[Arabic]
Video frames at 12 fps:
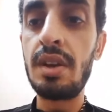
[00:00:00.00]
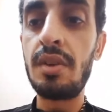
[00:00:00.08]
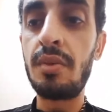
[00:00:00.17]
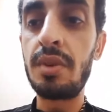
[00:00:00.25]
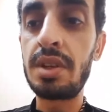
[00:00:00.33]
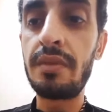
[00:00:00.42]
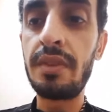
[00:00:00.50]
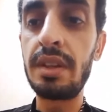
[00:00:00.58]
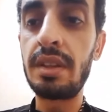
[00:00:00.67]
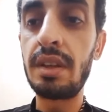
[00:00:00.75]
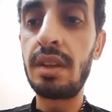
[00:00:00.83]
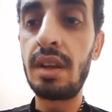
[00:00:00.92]
وشفيت
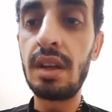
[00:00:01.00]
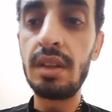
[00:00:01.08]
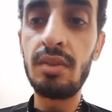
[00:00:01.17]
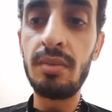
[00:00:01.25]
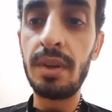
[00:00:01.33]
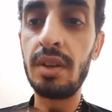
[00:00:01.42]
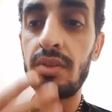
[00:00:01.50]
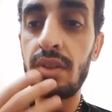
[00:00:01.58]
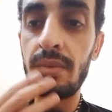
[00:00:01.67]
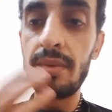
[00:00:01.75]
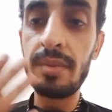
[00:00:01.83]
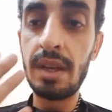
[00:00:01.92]
جراحتهم أيها
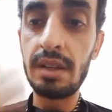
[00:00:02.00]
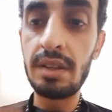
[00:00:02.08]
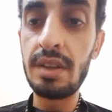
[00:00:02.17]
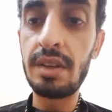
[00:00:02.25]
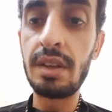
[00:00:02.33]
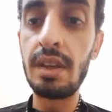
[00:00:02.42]
الطبيب الحقيقي